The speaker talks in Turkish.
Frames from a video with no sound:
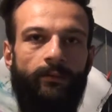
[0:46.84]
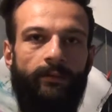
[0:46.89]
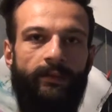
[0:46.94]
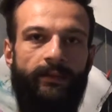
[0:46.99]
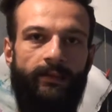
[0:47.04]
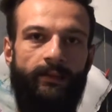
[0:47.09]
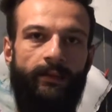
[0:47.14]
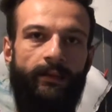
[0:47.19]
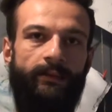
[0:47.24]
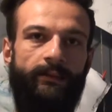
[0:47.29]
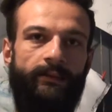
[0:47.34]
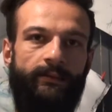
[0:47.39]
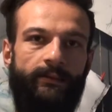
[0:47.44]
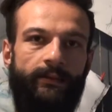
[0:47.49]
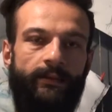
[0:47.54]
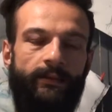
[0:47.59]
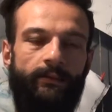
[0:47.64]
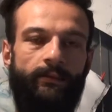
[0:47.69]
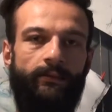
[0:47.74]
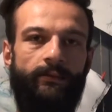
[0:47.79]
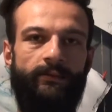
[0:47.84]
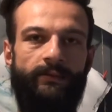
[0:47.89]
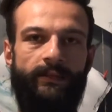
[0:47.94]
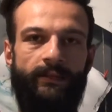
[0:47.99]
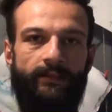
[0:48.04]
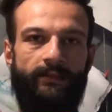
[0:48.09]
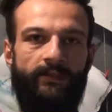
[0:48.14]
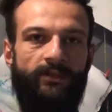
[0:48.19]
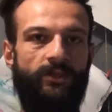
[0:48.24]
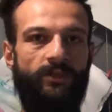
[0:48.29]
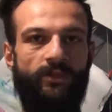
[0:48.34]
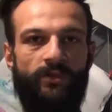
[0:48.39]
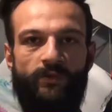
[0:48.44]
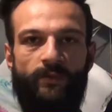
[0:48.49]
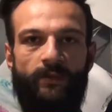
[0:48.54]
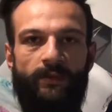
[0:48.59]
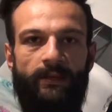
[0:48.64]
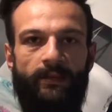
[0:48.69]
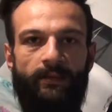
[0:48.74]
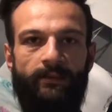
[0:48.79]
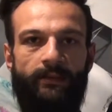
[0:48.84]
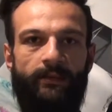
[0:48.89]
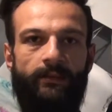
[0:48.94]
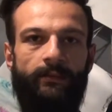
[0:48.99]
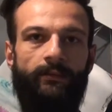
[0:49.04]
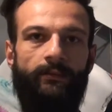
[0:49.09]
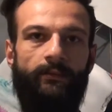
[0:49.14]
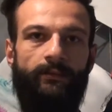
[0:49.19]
genellikle renkli çalışmalarda